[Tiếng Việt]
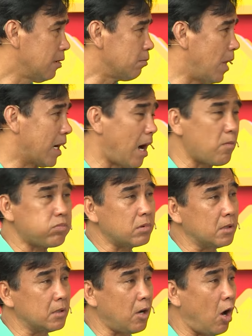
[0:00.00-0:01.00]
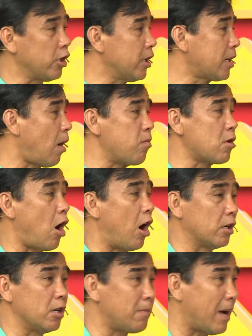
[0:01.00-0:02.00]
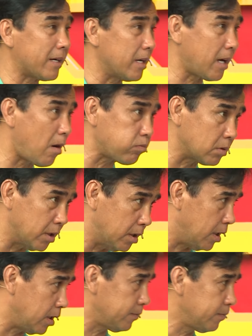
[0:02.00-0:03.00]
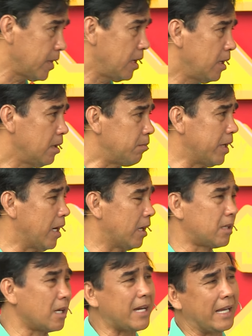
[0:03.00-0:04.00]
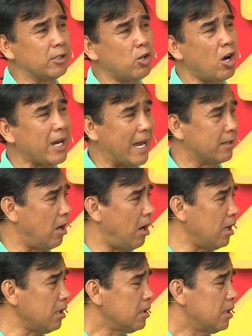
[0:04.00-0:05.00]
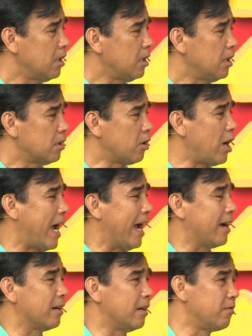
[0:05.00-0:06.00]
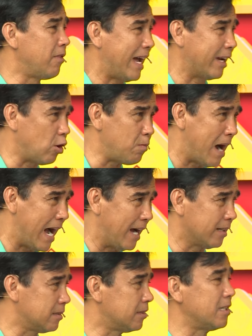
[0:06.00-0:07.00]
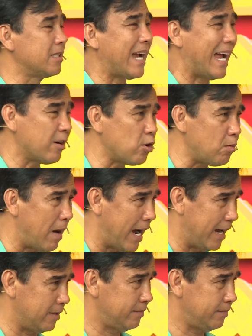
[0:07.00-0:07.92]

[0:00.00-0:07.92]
bà khóc coi như không còn nước mắt để khóc nữa bây giờ tất cả những khó khăn đó nó hằng lên vai của bà trên trán của bà